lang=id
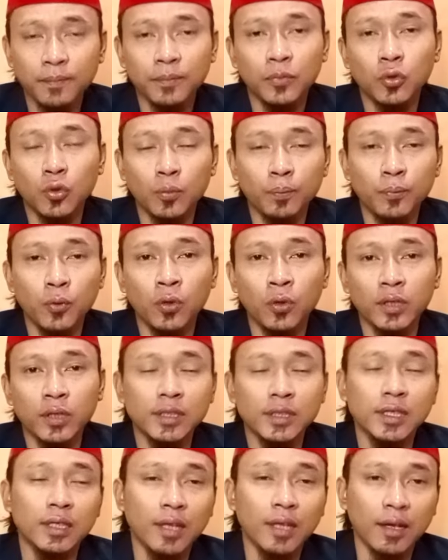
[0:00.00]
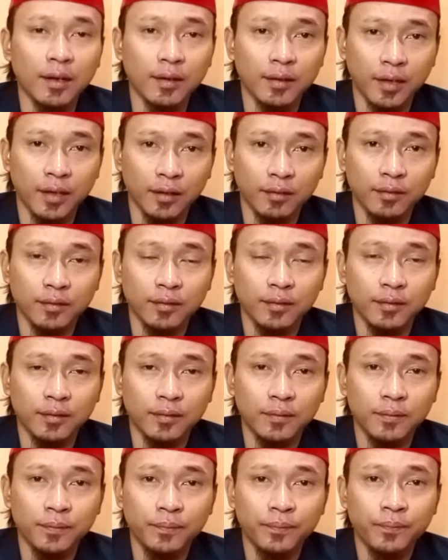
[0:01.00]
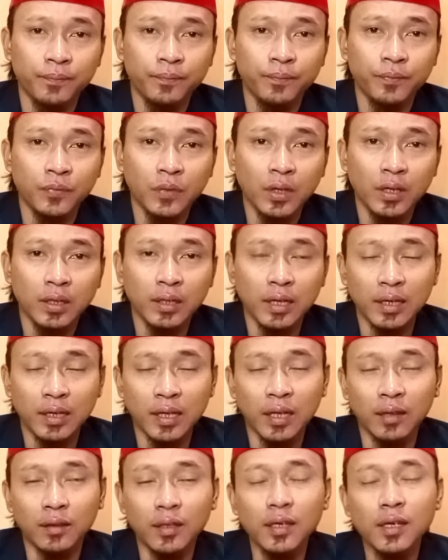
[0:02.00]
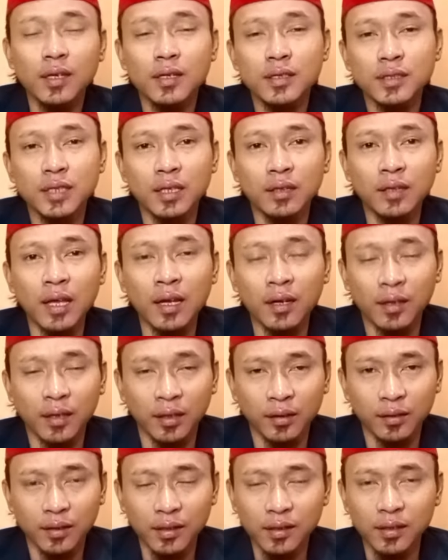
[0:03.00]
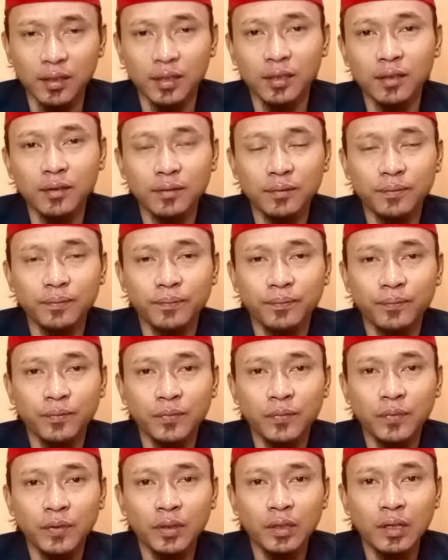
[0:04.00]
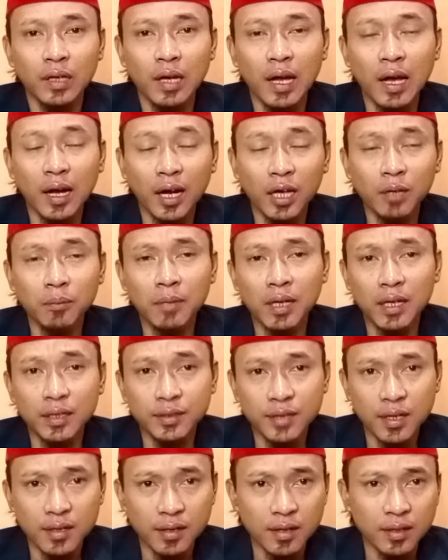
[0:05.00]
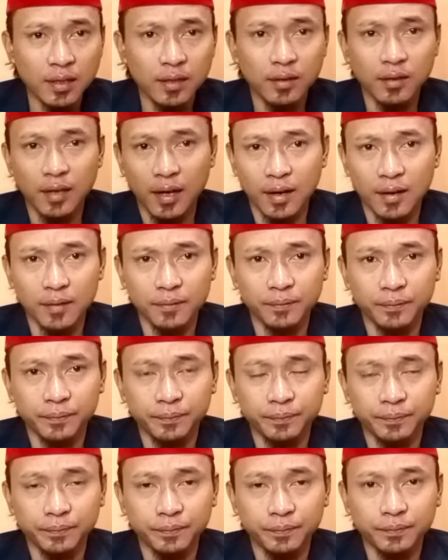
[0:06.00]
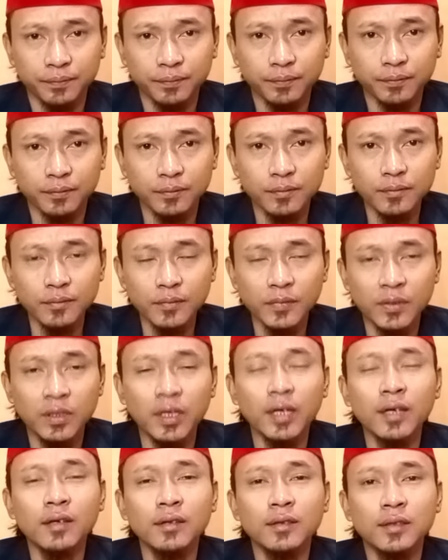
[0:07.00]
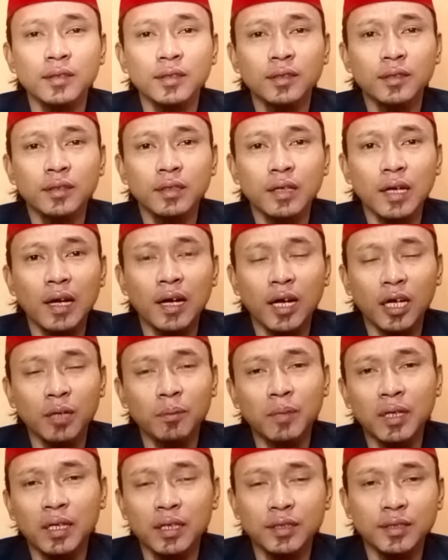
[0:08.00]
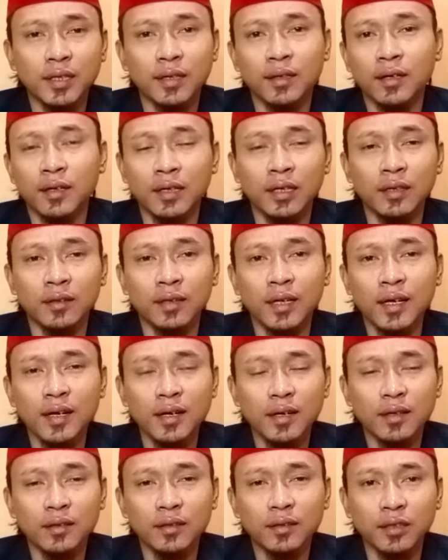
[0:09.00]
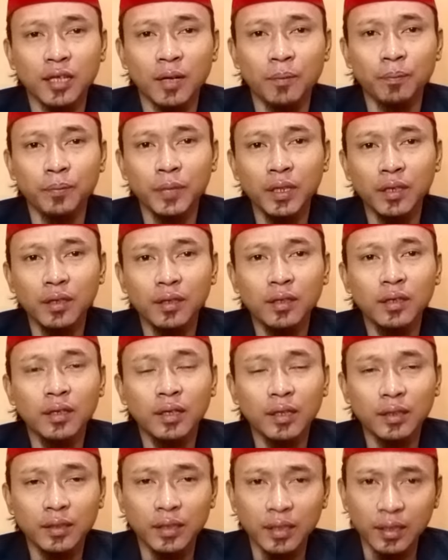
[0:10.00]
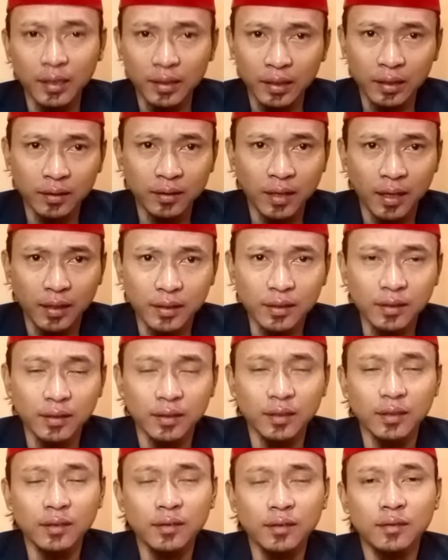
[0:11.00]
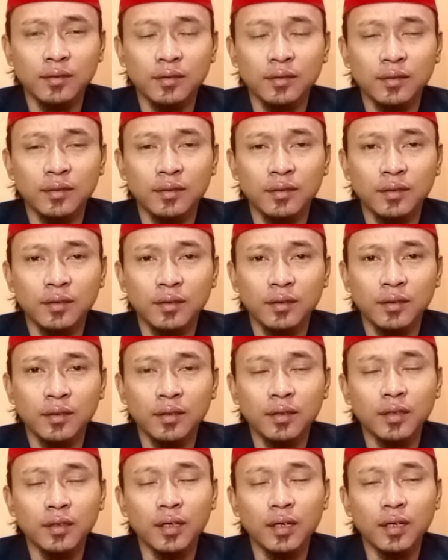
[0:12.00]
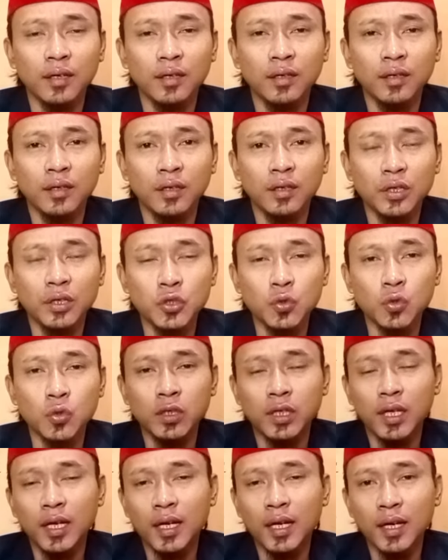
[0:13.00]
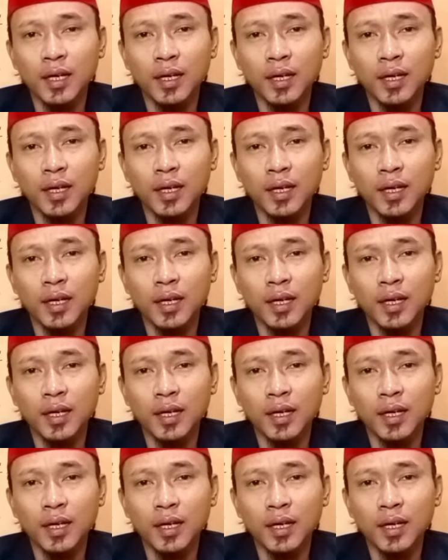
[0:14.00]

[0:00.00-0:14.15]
tubuhnya si target nah nanti si target ini akan mengejar ke kita ya akan mengejar ke kita tetapi diri kita ini ya sudah